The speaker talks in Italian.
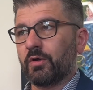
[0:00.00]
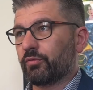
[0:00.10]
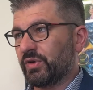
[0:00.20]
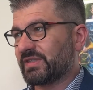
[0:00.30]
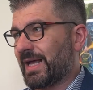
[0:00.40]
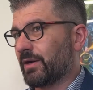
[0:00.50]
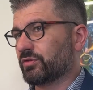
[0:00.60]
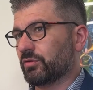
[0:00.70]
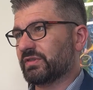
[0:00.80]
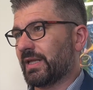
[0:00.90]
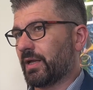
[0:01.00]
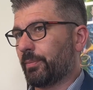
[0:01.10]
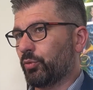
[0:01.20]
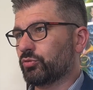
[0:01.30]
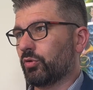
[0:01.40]
Quest'anno sono stati
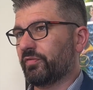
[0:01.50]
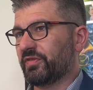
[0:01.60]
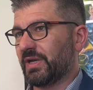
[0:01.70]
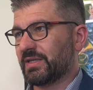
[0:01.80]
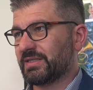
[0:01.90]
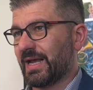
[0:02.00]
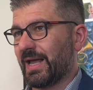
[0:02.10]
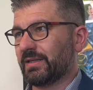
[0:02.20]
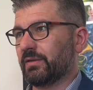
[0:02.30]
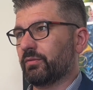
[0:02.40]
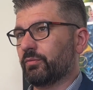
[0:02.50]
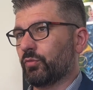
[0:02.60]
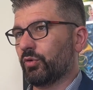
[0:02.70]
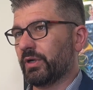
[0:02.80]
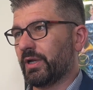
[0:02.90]
appunto finanziati
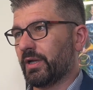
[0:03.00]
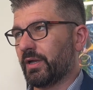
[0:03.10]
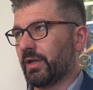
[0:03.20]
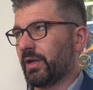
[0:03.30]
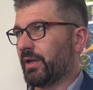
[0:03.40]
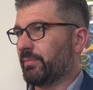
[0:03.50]
con eh,